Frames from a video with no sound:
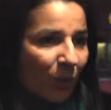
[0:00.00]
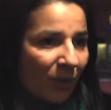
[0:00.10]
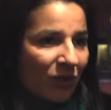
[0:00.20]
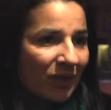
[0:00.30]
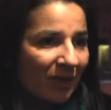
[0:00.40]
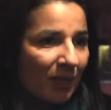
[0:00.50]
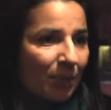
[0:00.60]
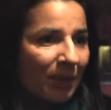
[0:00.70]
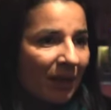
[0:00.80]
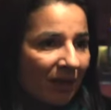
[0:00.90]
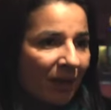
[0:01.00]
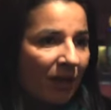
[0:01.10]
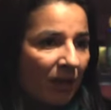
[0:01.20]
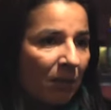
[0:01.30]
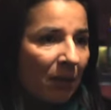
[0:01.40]
odpowiedź na takie
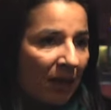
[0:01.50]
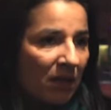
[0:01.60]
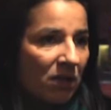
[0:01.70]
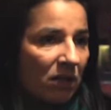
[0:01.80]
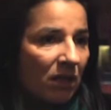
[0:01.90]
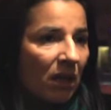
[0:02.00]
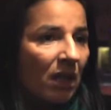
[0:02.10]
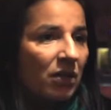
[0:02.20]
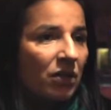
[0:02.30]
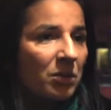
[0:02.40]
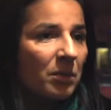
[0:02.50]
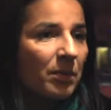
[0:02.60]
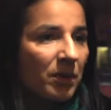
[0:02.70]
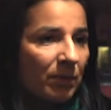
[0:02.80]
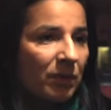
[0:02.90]
pragnienia palaczy, czyli żeby
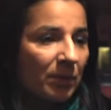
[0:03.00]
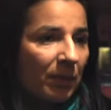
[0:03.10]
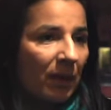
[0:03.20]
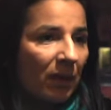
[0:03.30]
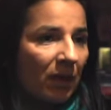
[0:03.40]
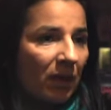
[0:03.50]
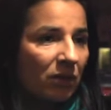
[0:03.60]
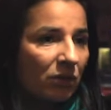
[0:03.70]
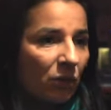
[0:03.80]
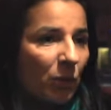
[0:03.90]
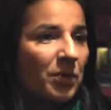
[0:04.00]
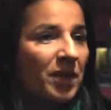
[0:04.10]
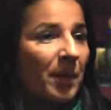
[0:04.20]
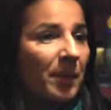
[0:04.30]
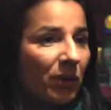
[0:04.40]
pozbyć się palenia tytoniu poprzez
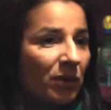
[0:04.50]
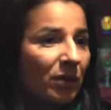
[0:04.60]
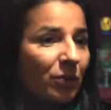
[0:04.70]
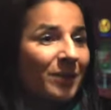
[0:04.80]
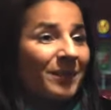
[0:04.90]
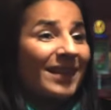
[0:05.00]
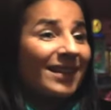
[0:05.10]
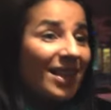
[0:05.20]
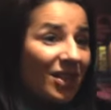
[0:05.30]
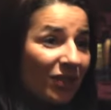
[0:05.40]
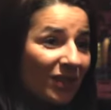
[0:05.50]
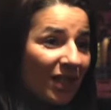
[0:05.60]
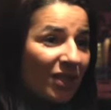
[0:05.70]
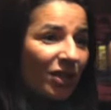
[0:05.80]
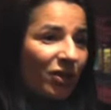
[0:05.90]
e-papierosa, który też zostaje
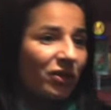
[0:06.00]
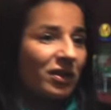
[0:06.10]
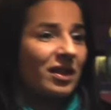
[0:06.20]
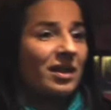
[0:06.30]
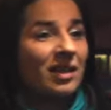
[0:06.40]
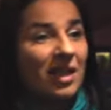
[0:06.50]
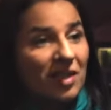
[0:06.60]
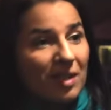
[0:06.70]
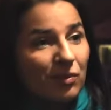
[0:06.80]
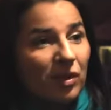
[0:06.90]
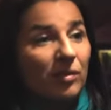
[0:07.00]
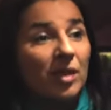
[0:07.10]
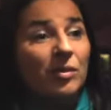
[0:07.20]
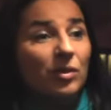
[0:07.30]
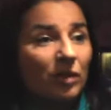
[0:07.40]
dostarcza nikotyny, też jest przyjemny,
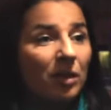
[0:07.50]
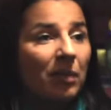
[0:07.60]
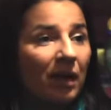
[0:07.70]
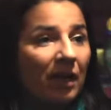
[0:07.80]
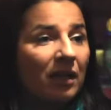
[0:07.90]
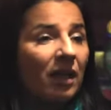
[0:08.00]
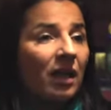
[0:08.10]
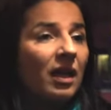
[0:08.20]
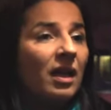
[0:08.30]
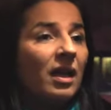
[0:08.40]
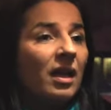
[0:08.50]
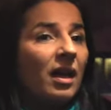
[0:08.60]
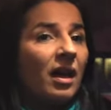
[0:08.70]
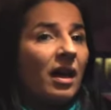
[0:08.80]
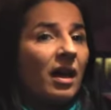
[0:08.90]
imituje palenie,
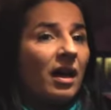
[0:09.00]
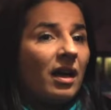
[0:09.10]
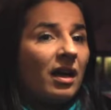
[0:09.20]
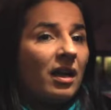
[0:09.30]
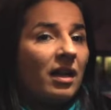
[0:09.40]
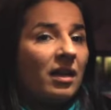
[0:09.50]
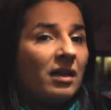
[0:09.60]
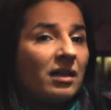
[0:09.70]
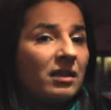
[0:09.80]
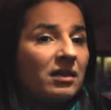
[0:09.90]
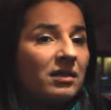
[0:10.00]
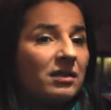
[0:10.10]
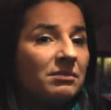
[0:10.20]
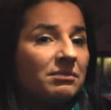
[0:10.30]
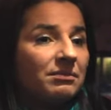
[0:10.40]
ale, e,
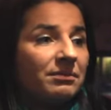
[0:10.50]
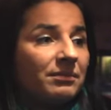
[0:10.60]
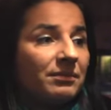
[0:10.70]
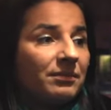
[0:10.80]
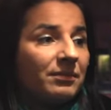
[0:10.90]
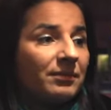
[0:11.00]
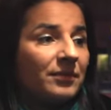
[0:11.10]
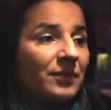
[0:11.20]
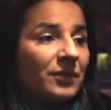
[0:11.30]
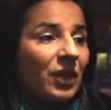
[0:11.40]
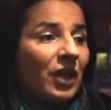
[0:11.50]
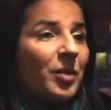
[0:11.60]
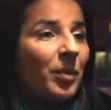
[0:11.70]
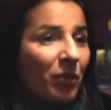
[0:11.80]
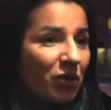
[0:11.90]
no, ale
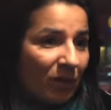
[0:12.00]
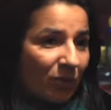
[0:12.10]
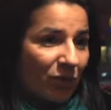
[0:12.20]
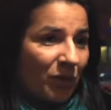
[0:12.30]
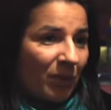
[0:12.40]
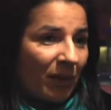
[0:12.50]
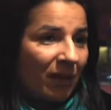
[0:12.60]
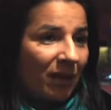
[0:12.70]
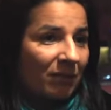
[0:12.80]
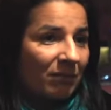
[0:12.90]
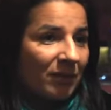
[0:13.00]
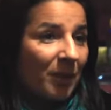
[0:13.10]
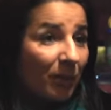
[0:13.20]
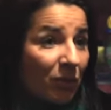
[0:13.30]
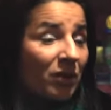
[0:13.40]
nie pomoże nam rzucić palenie.
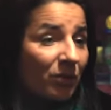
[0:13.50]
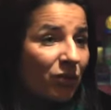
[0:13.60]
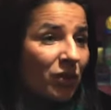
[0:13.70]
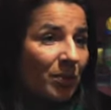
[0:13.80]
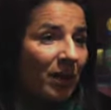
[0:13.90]
Nie pomoże nam rzucić